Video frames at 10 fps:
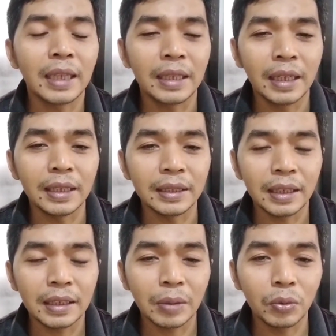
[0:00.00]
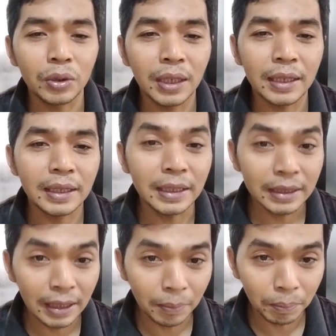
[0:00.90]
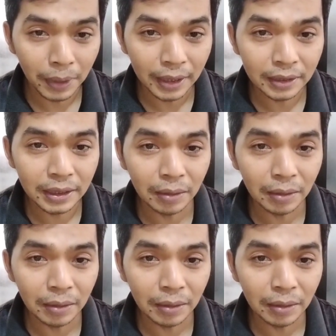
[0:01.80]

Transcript: tandanya kemudian disimpan